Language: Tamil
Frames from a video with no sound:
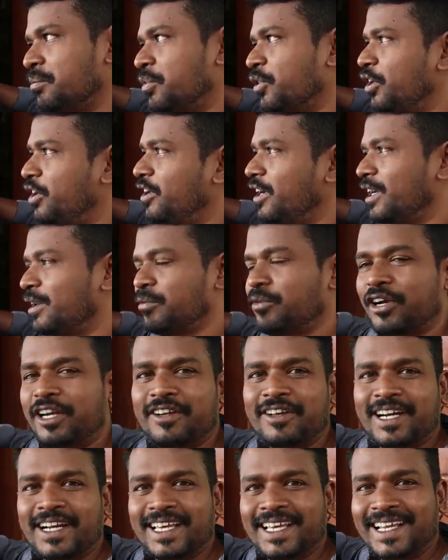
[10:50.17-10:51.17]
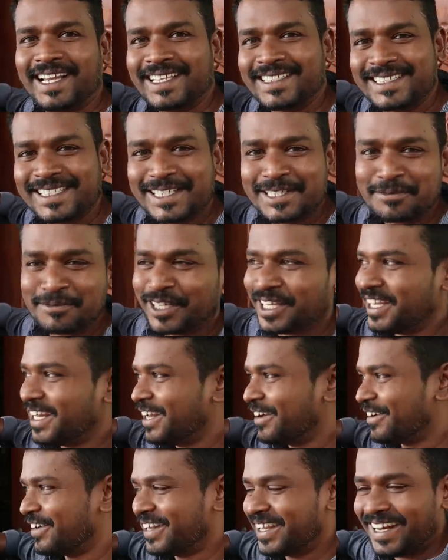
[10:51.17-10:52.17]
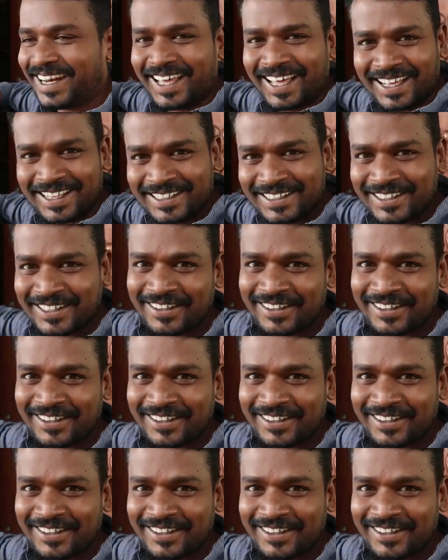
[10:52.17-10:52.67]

போயிட்டாங்க போயிட்டானுங்களா சிக்கு முடி இல்லை ஒன்றும் இல்லை